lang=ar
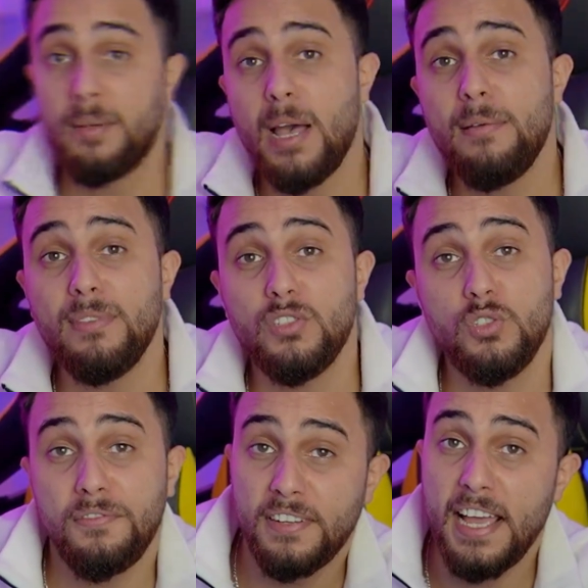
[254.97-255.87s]
طبعا بدنا
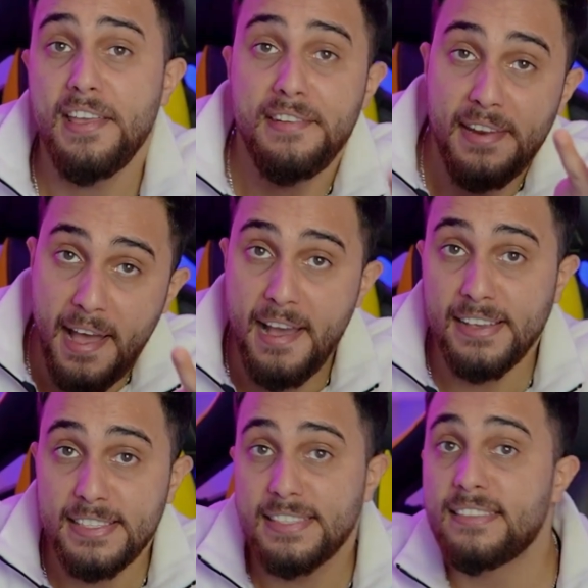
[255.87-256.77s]
نشوف راي
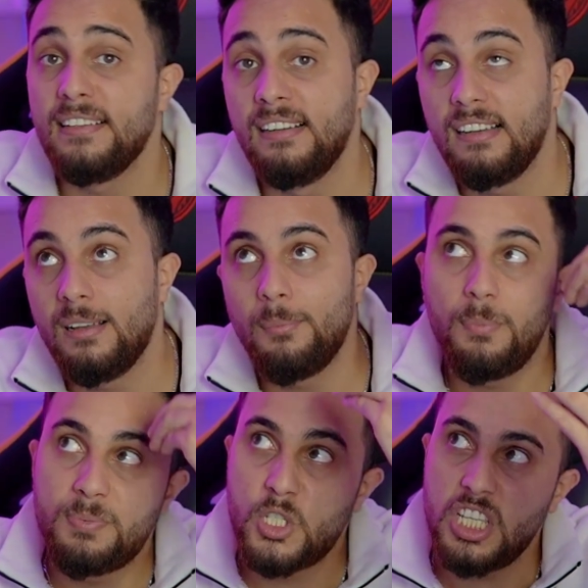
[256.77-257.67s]
الناس أه،
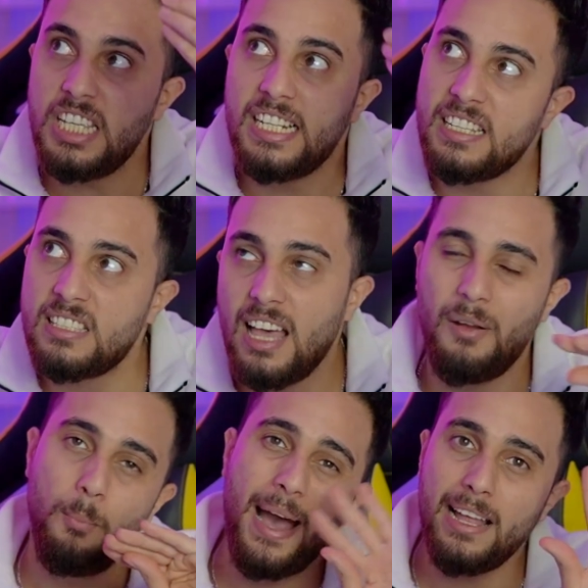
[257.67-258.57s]
بشي اللي
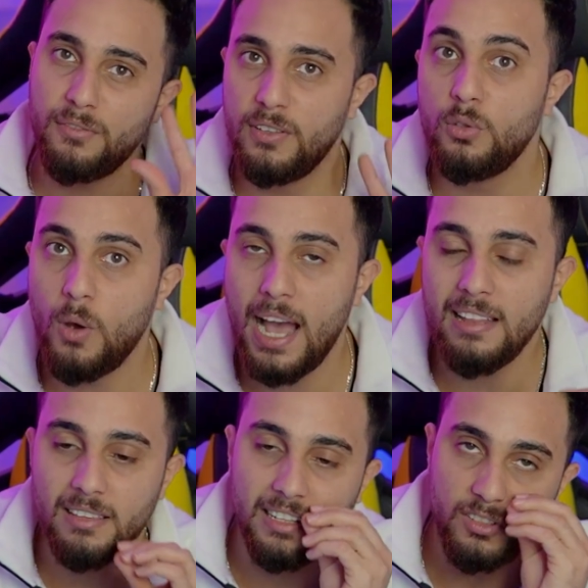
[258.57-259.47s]
صار بعض
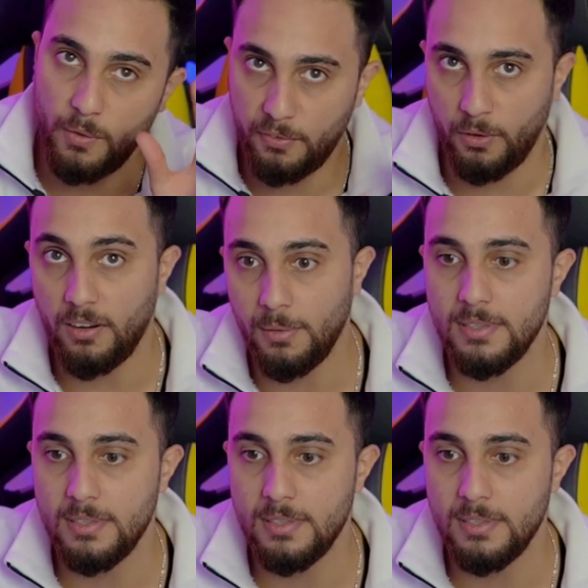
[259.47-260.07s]
فيديوهات اللي شفتهم انا